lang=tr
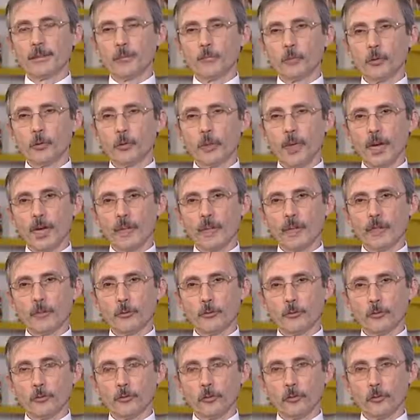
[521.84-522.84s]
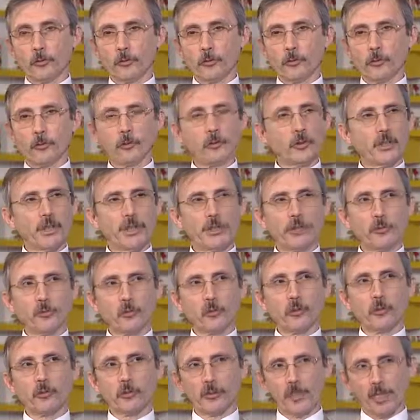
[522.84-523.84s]
bu ARGE konusu Türkiye'de
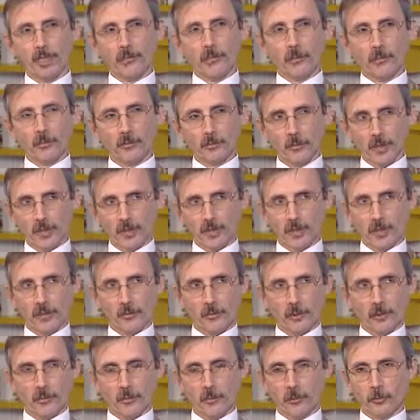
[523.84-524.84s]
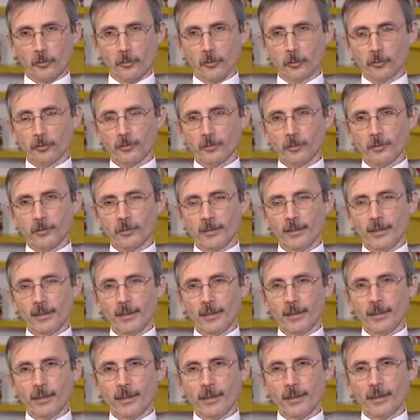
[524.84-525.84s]
çok geç başlamış bir konu.
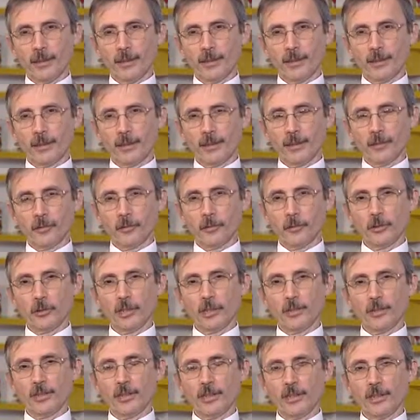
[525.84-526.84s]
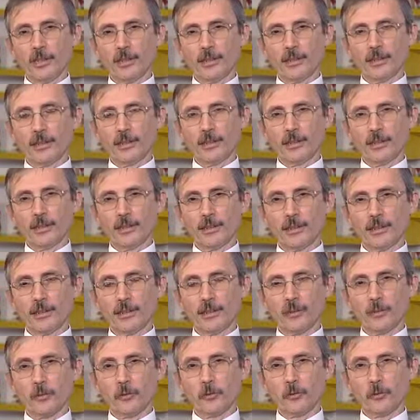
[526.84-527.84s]
Ee, dolayısıyla
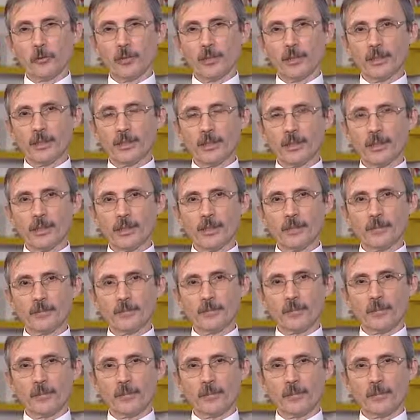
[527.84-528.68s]
e, şu anda